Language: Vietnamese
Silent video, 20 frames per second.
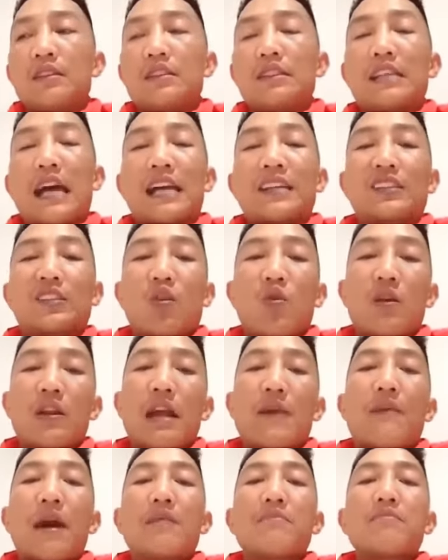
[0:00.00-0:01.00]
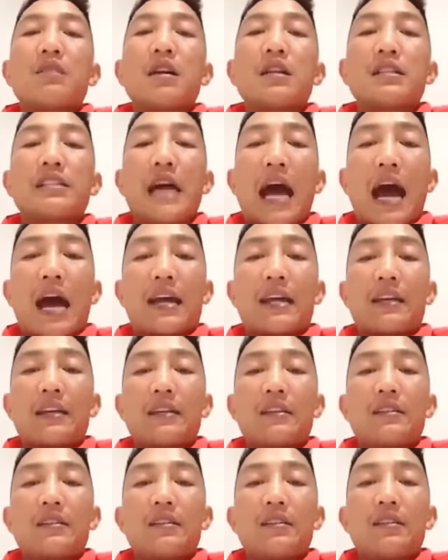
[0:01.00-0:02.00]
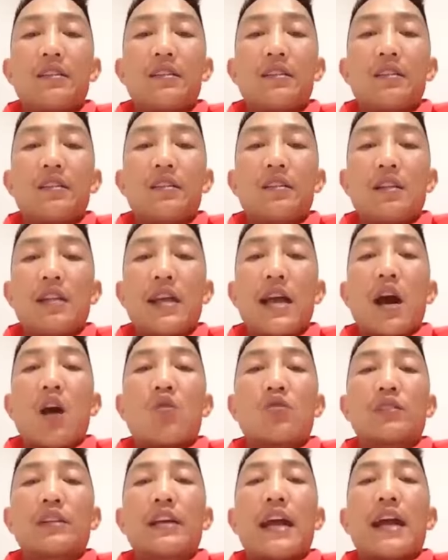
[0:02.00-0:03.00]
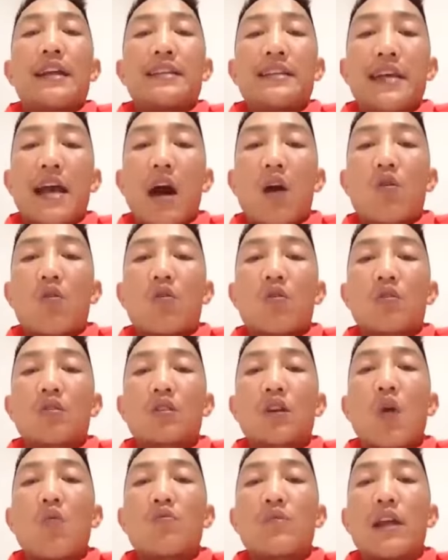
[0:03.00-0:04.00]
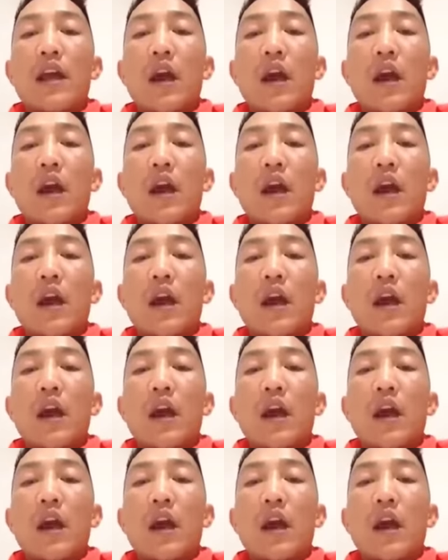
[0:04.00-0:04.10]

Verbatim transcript: Ra sôi hội làm ăn bươn trải Liều thì ăn nhiều Không